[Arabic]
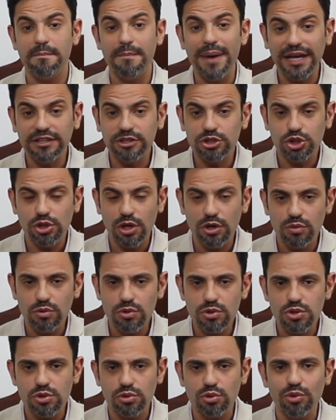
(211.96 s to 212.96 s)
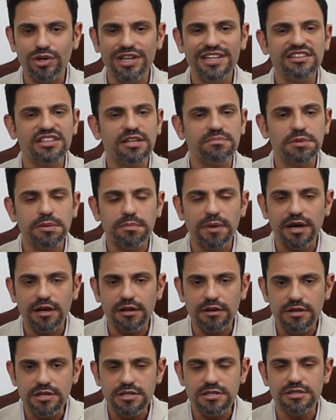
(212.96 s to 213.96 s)
بعد الشهر ونص دول انت بتبقى
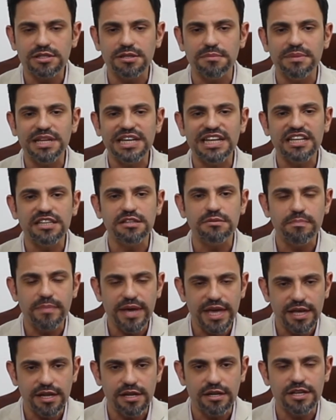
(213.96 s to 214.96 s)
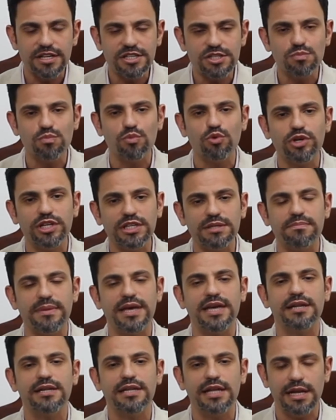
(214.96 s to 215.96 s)
خلصت من ادمان اسمه
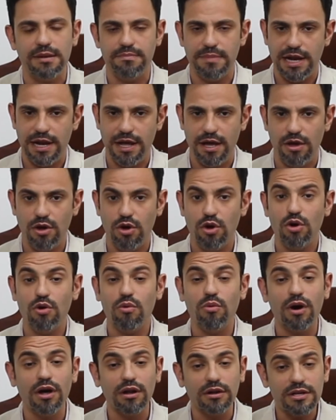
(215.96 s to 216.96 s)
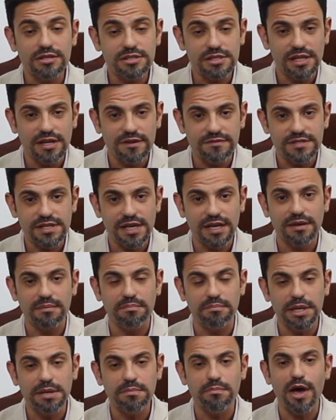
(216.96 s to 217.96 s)
ادمان الملح وخلصت نفسك
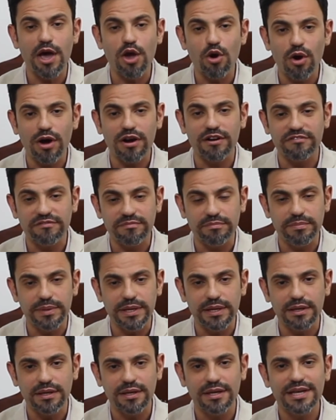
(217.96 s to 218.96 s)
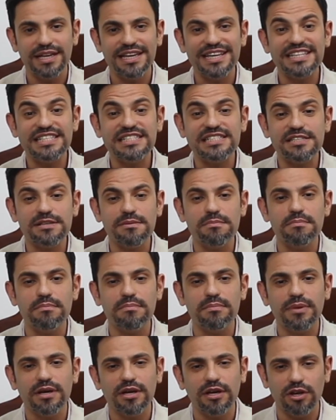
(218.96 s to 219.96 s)
من ما يعرف
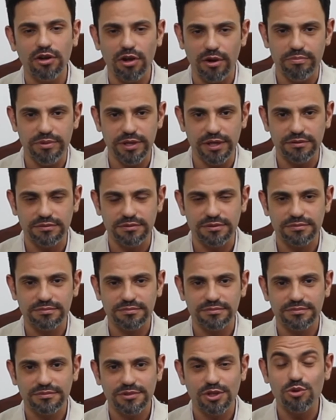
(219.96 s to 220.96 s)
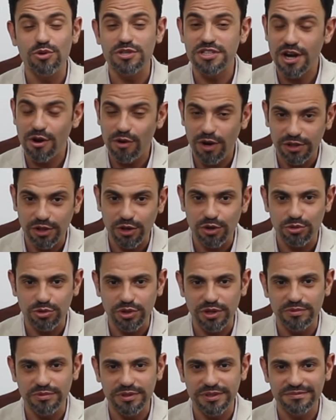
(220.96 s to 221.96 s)
بالسم الابيض كل سنه وحضرتك
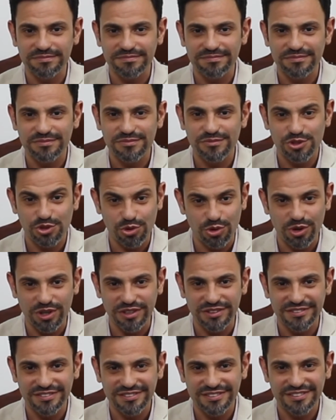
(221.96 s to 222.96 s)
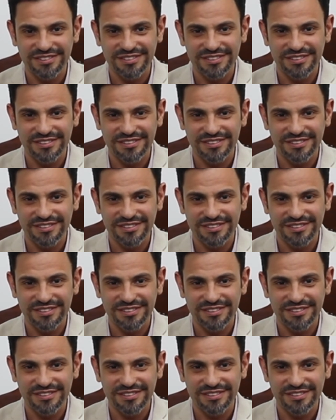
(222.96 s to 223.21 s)
طيبين شكرا